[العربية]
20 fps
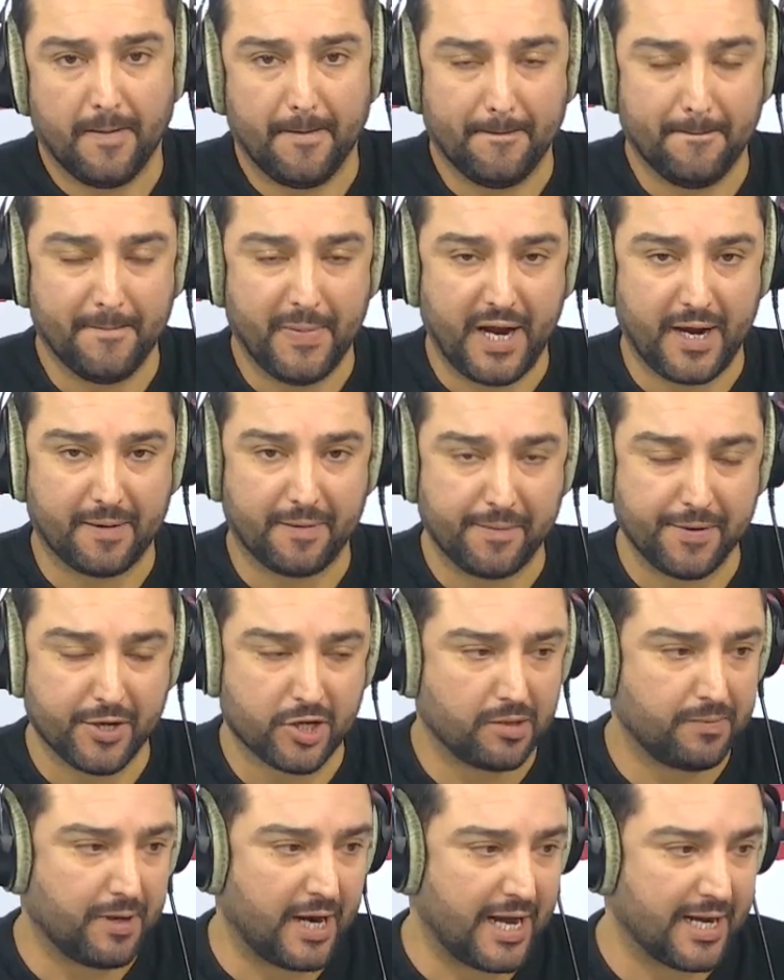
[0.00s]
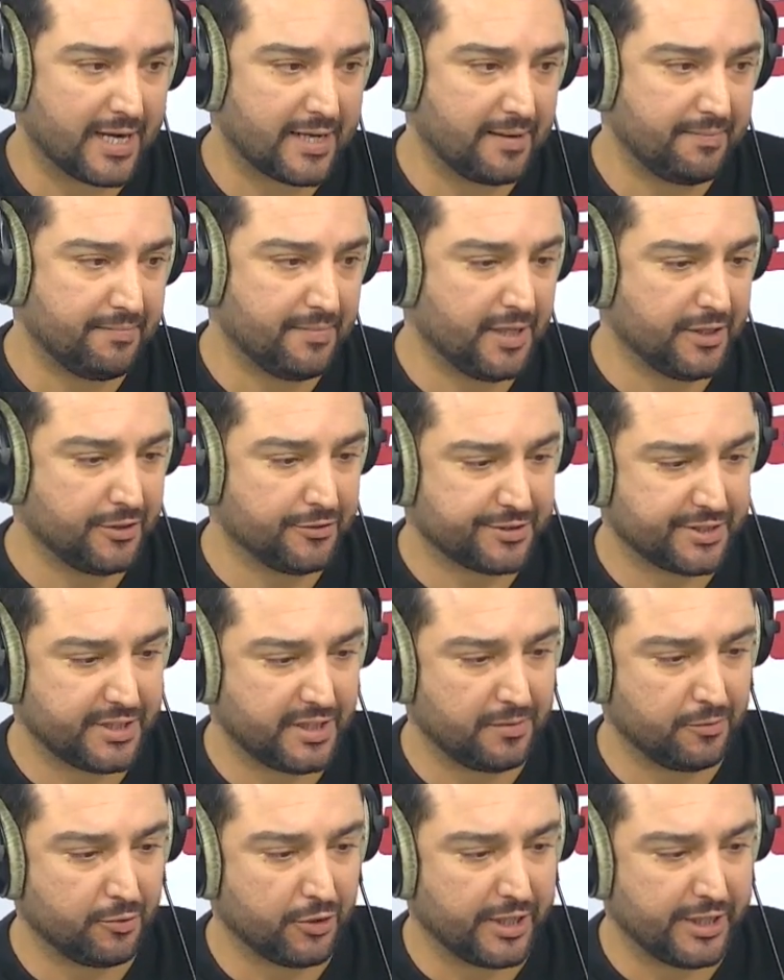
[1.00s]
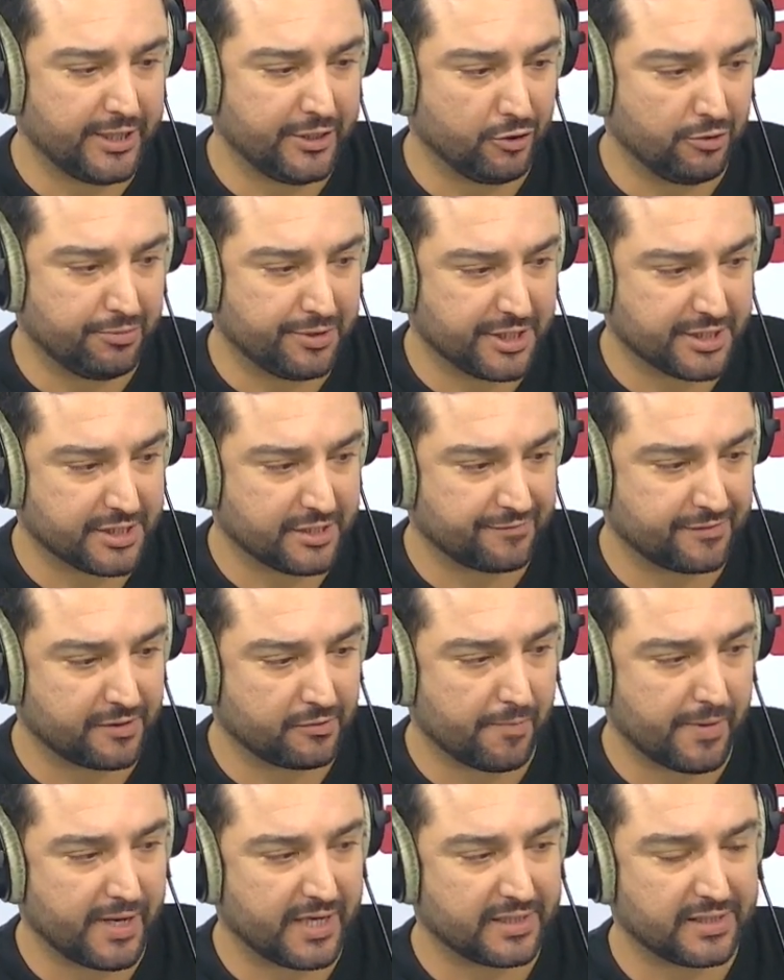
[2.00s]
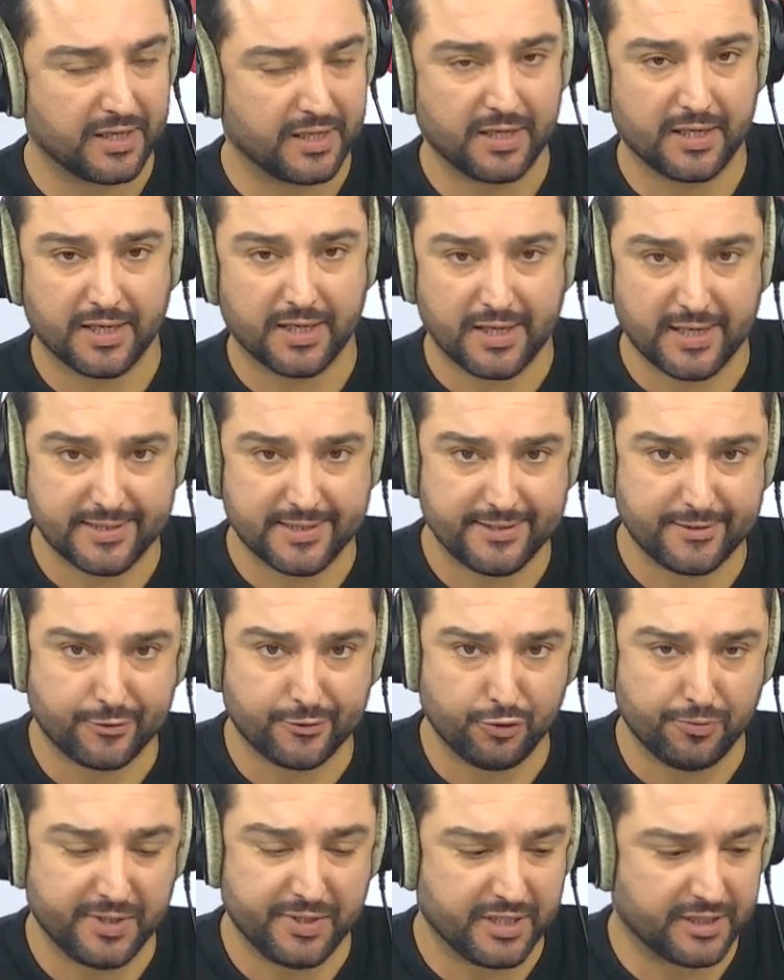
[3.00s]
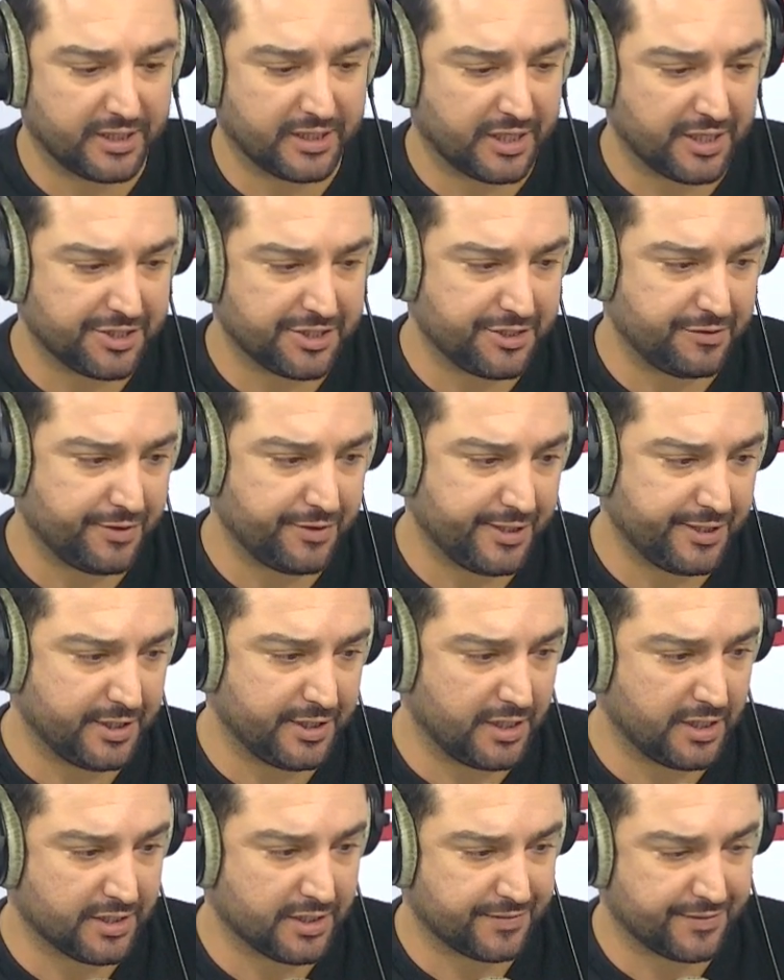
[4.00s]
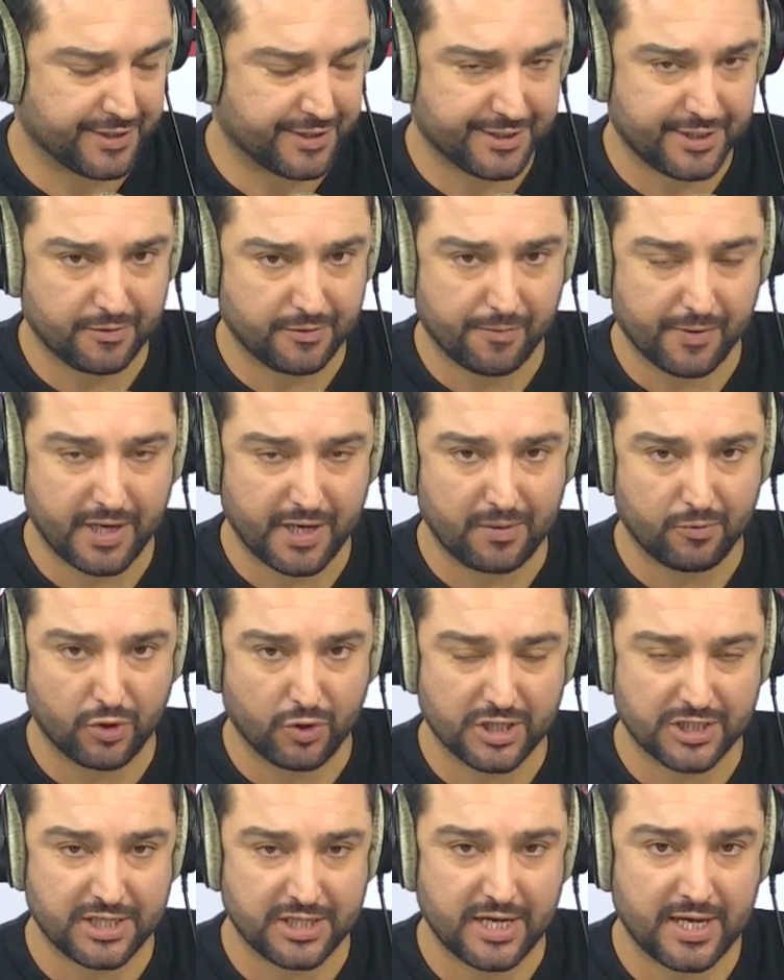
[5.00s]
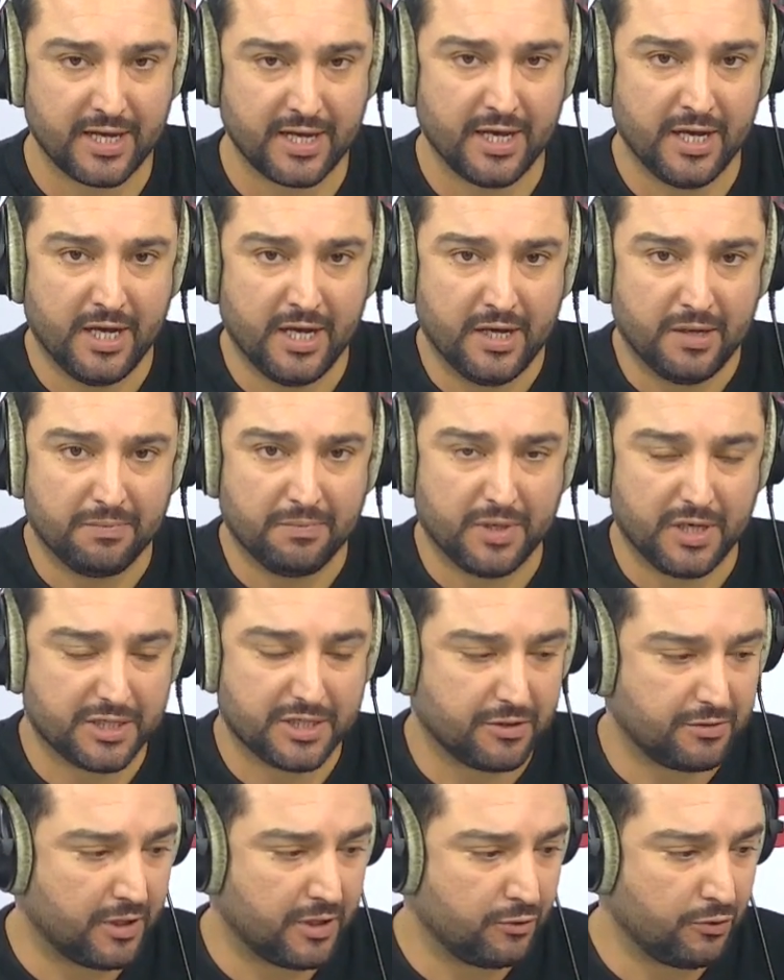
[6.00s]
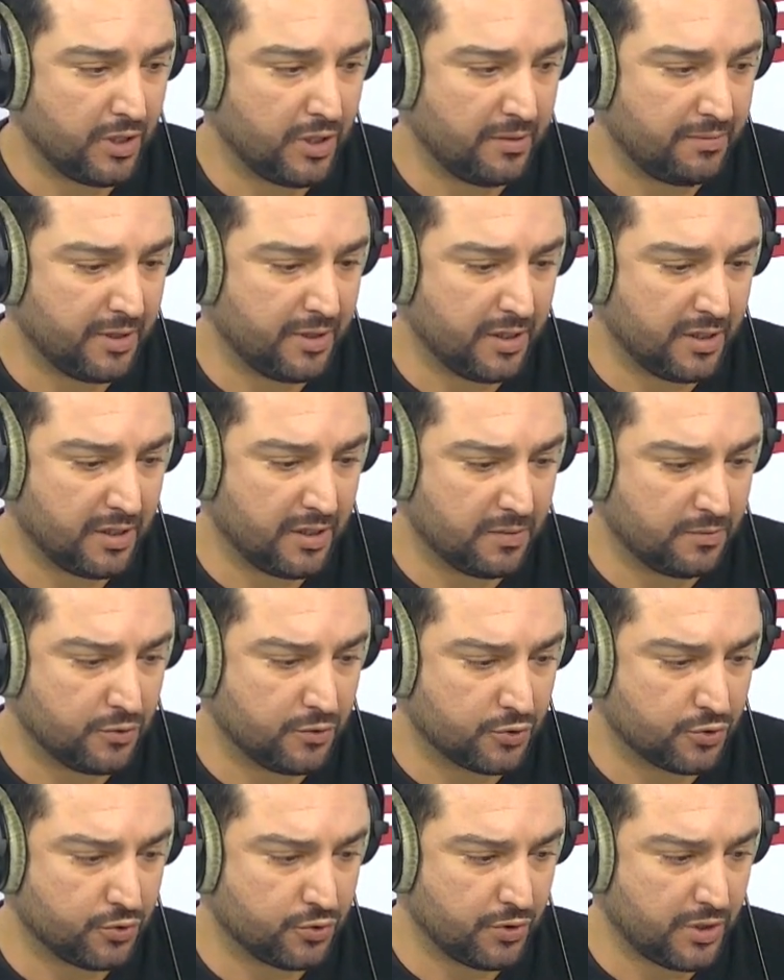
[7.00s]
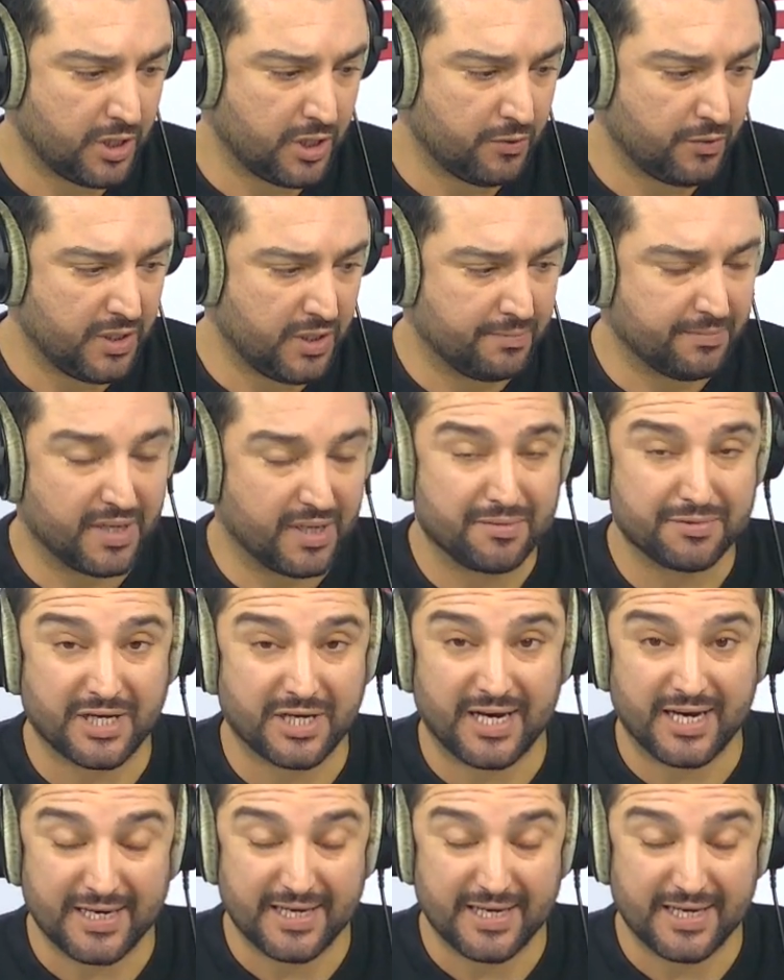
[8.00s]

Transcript: مرحبا بكم الحكم يسري بوعلي واللي باش يزفر مباراة الكلاسيكو بين الترجي ونادي الصفاقسي المباراة المؤجلة من الجولة الأولى من البطولة واللي مبرمجة نهار